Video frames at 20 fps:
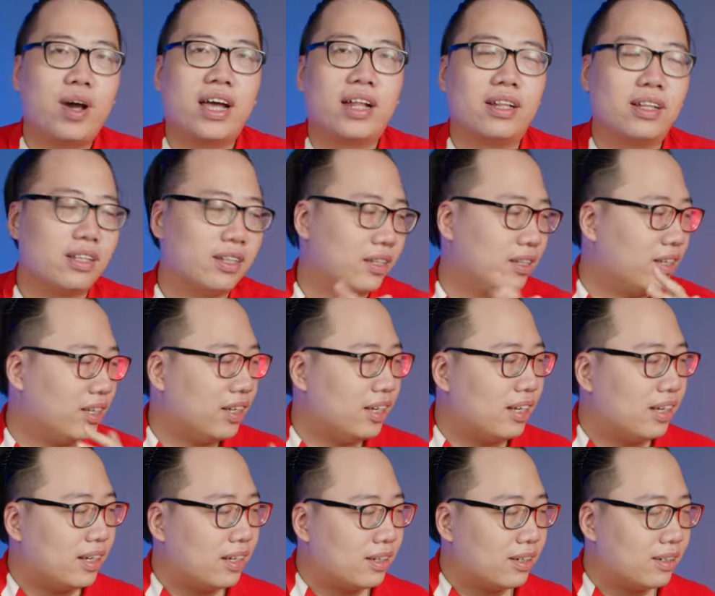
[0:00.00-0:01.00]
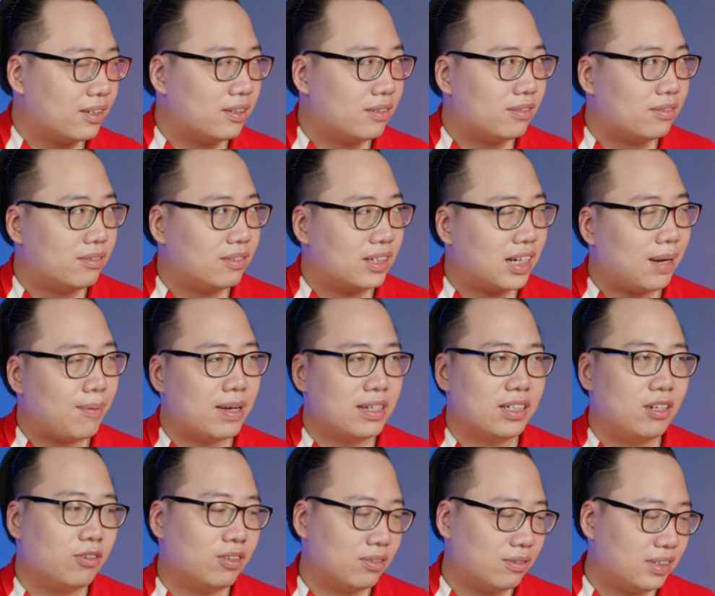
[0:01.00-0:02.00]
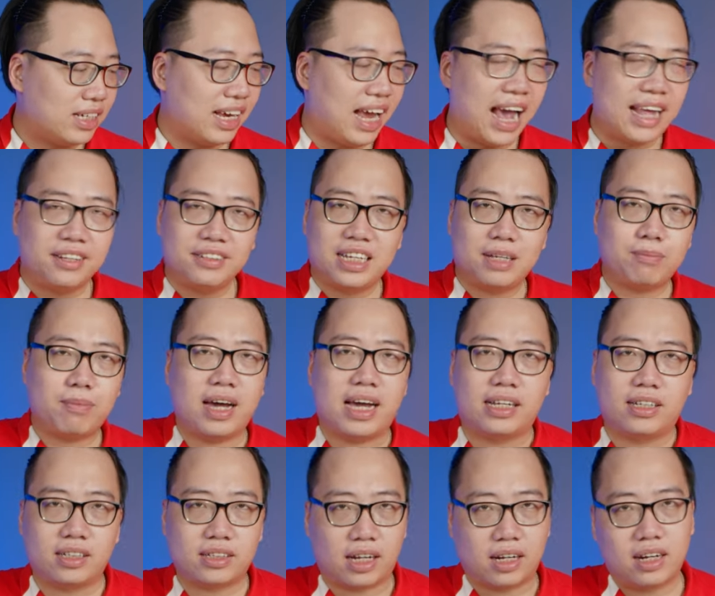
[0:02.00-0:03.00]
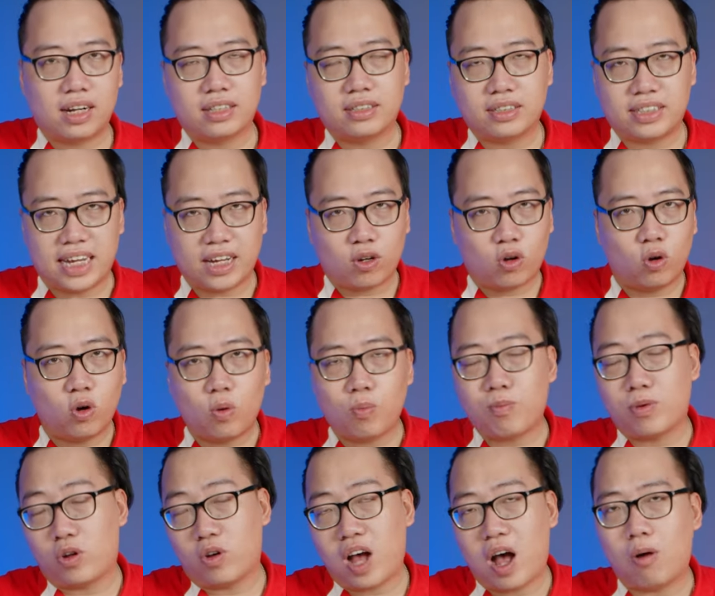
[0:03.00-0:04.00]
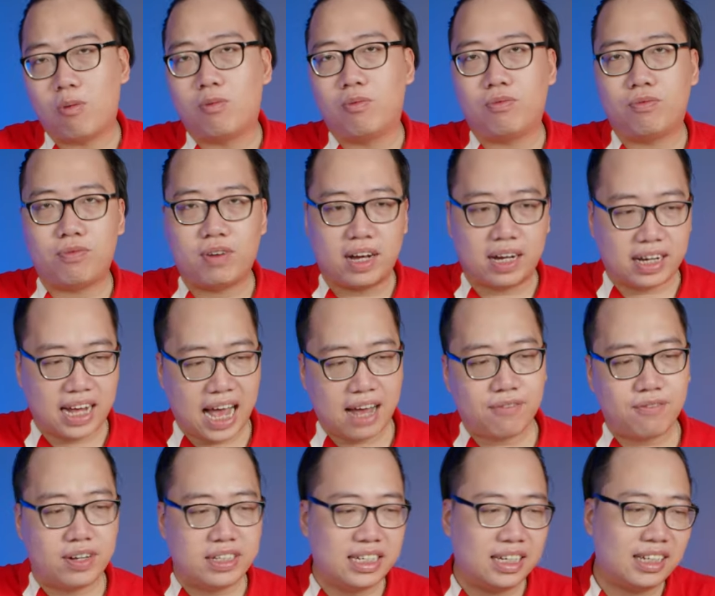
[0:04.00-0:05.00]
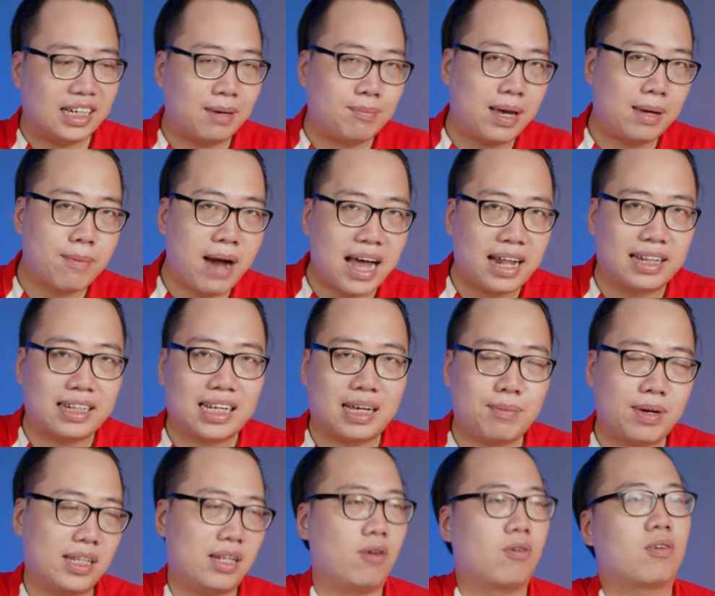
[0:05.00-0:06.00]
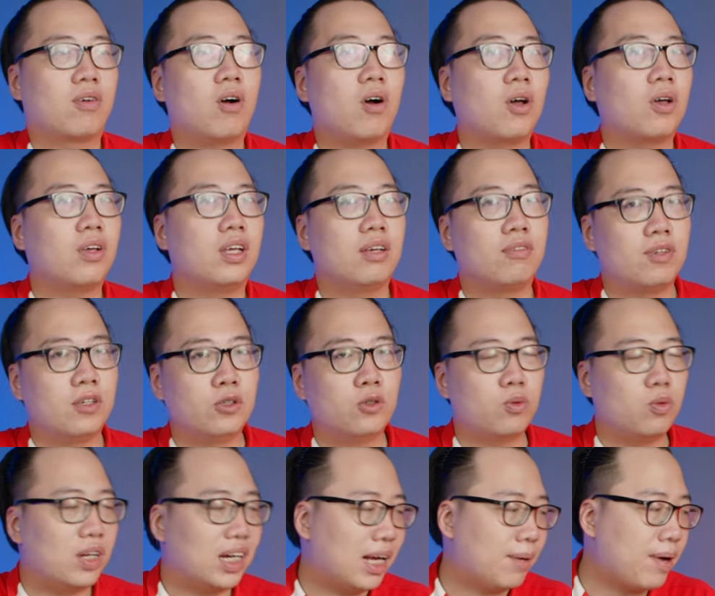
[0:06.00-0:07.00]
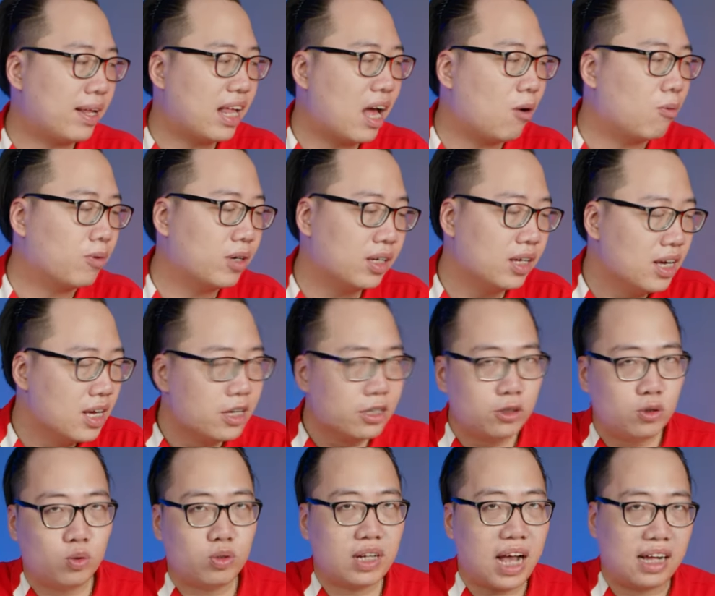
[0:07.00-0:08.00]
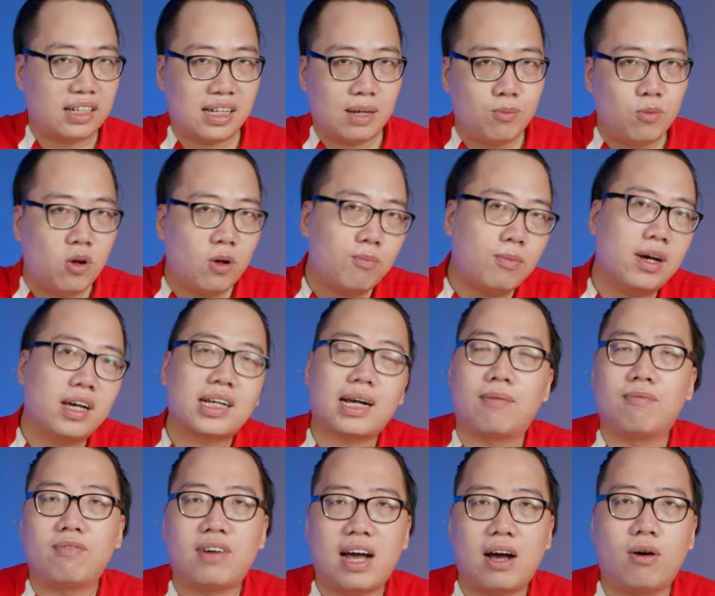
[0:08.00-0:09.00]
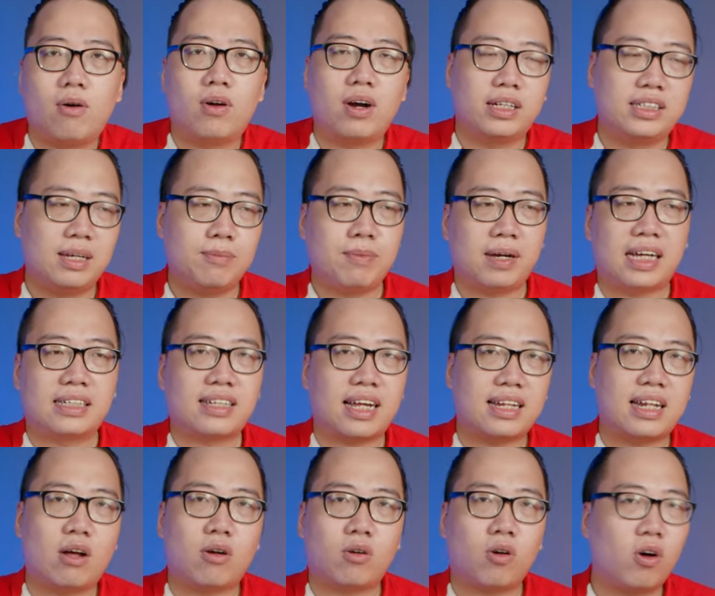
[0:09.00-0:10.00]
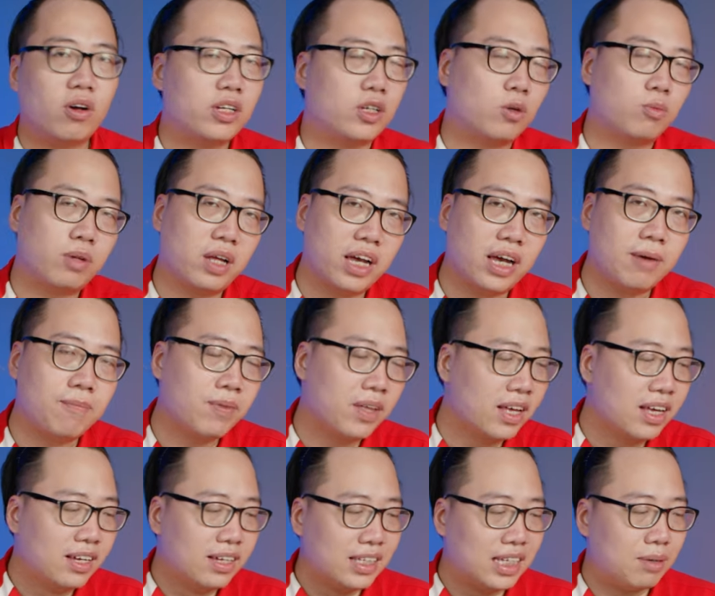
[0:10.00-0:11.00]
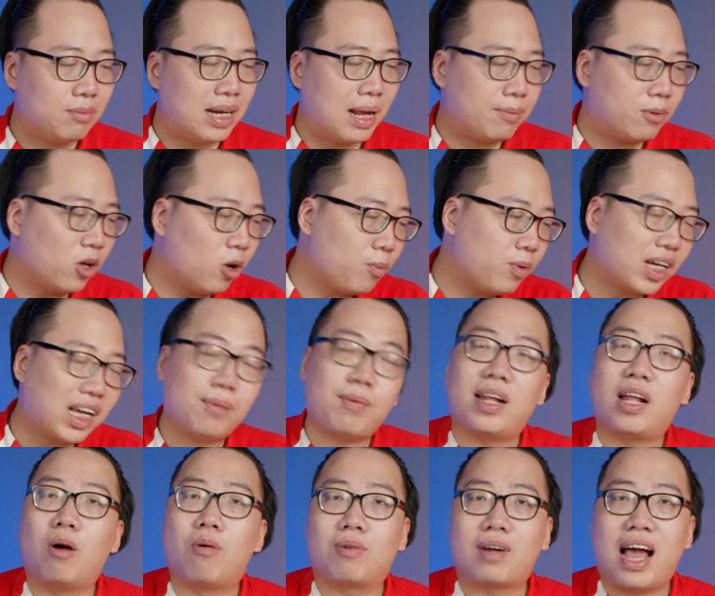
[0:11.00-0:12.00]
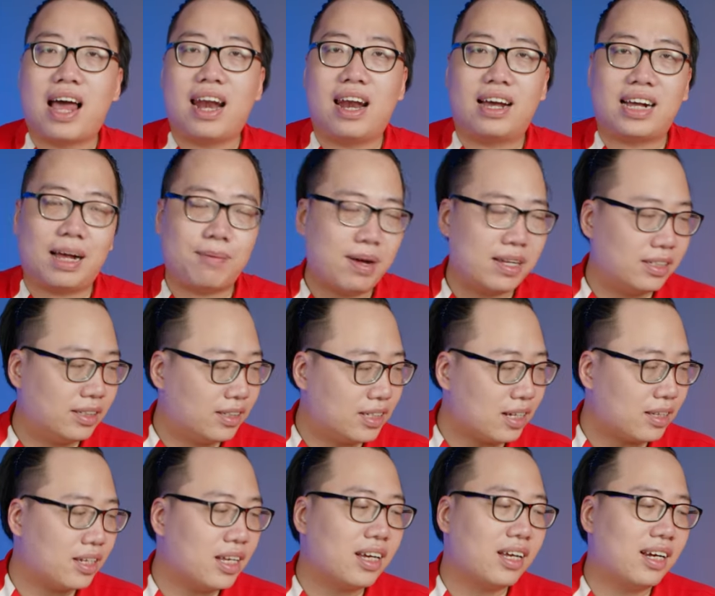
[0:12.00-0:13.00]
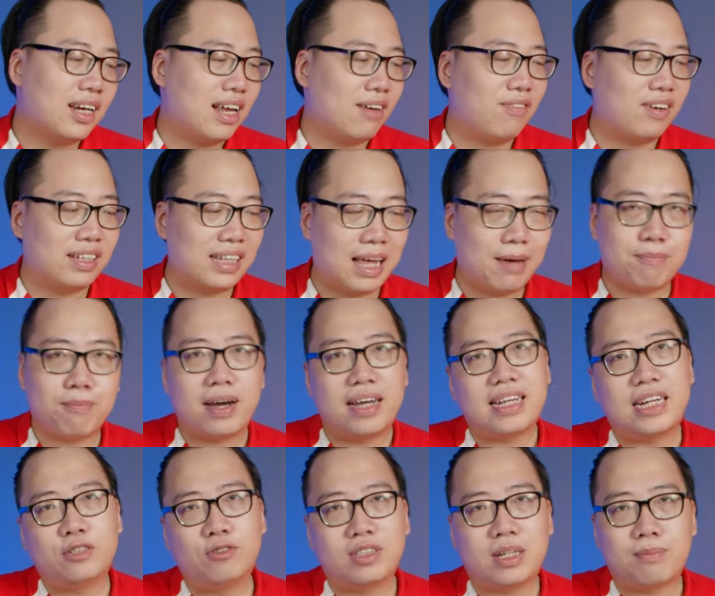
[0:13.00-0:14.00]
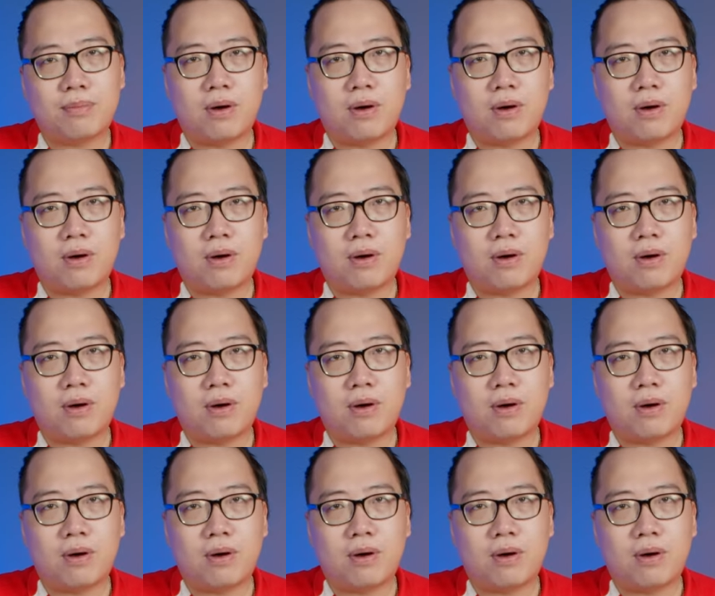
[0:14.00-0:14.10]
bền thì các bạn sử dụng chạy 24 trên 7 chắc chắn là sẽ có lúc mà nó hỏng và khác với trên cái máy bàn các bạn đào coi thì ví dụ là các bạn hỏng ấy rút cạc ra mưa mới cắm vào là trên một cái dàn đào coi thì cũng thế nhưng mà laptop với các bạn hỏng cả là các bạn xác định là phải đem máy ra trung